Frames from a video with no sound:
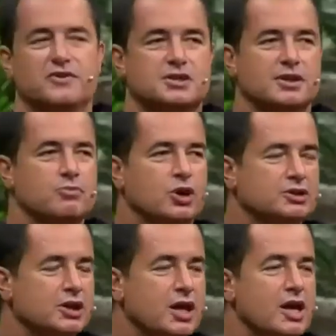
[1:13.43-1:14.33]
nefes alamıyor
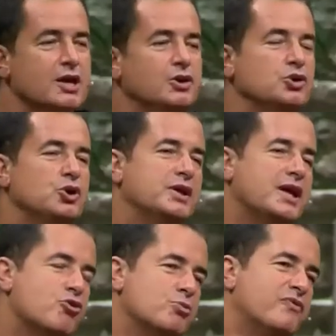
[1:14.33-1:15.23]
artık. E,
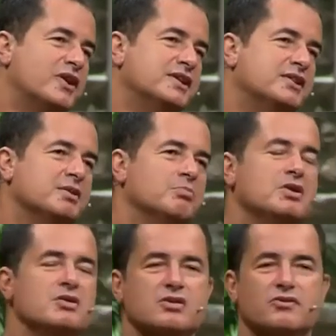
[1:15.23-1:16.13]
yavrum ifade ettim
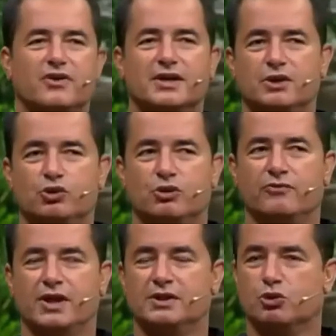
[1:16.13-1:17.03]
mi? İfade
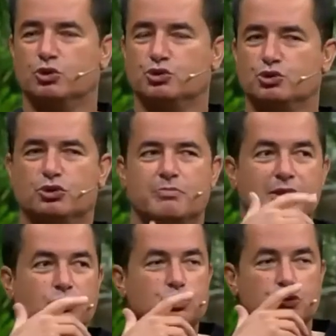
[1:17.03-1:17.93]
ediyorum falan diye konuşuyordu.
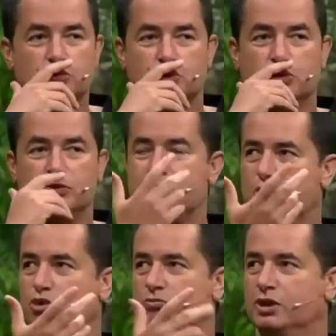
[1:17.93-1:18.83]
Ben düşündüm düşündüm dedim
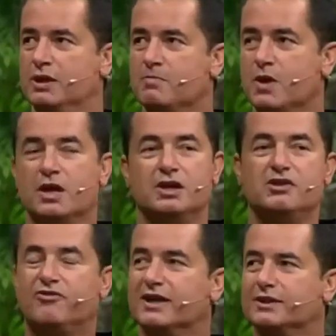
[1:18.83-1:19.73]
bir oyun bulayım.
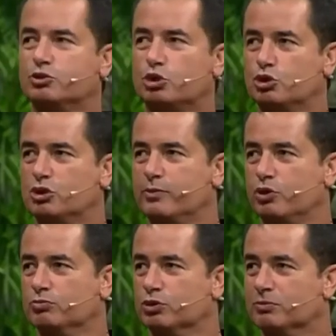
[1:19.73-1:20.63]
İfade Toto diye bir
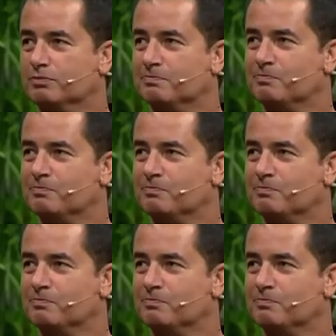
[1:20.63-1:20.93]
oyun buldum.